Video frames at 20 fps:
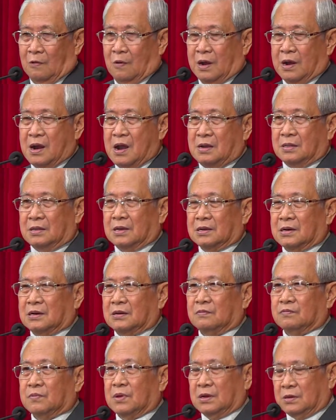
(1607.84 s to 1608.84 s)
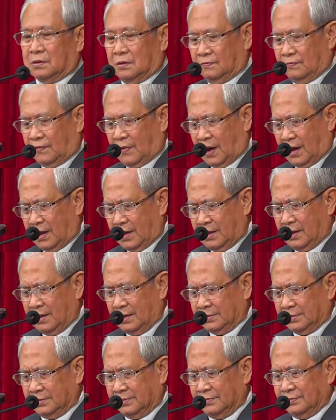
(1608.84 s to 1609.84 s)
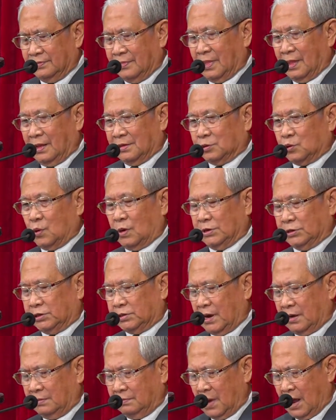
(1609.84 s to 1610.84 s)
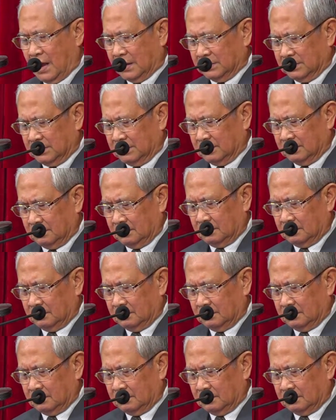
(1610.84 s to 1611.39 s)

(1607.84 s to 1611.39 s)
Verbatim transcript: Ngoài ra thì Cơ Đốc nhân cũng phải soi sáng bằng